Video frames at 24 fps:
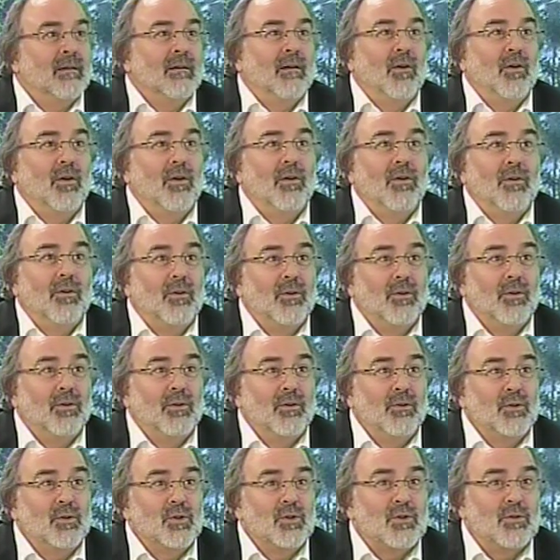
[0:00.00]

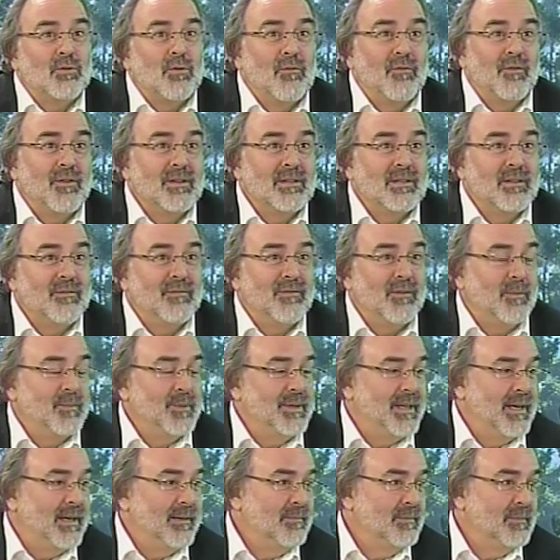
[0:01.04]
je trouve que c'est
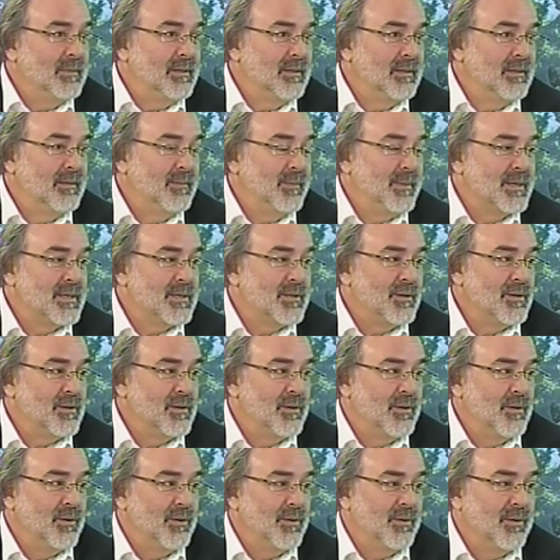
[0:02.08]
formidable parce que
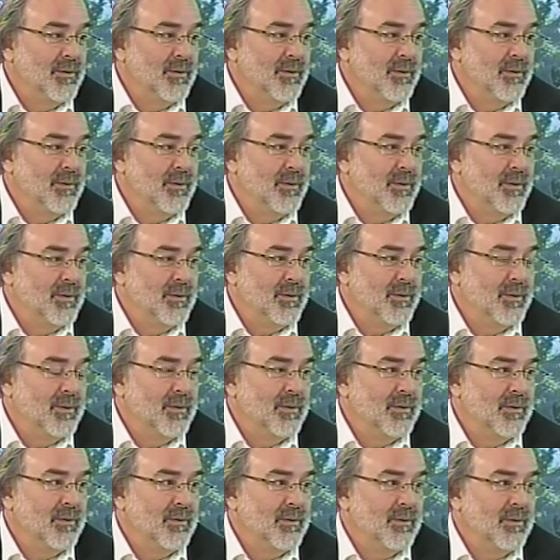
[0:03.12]
le
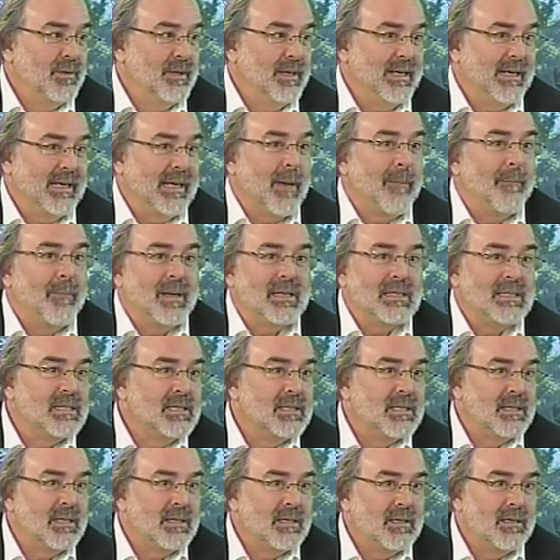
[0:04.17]
les
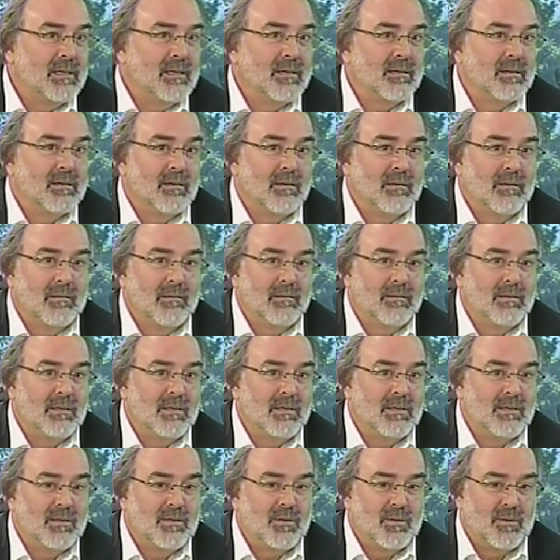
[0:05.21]
capacités euh,
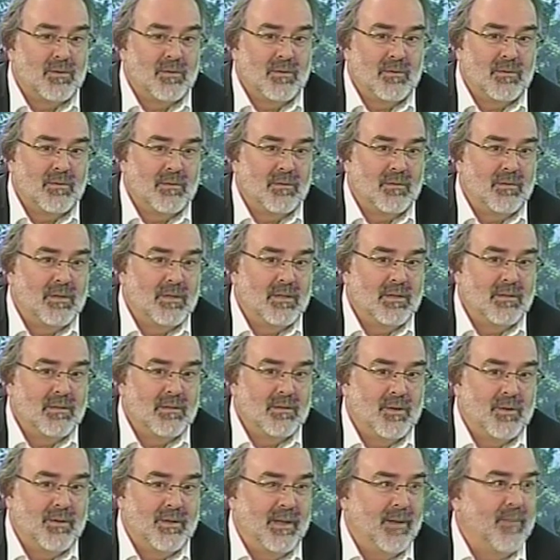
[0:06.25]
qui, se, qui
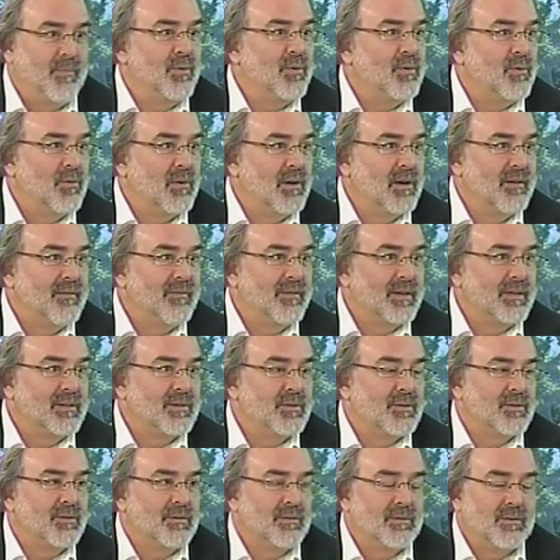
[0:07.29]
se déploient avec
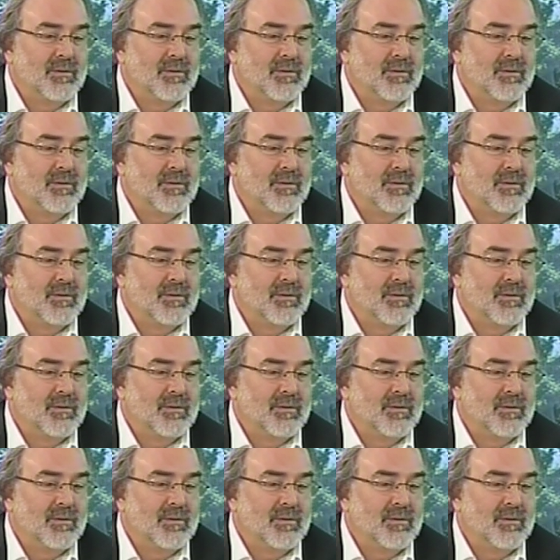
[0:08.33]
ce,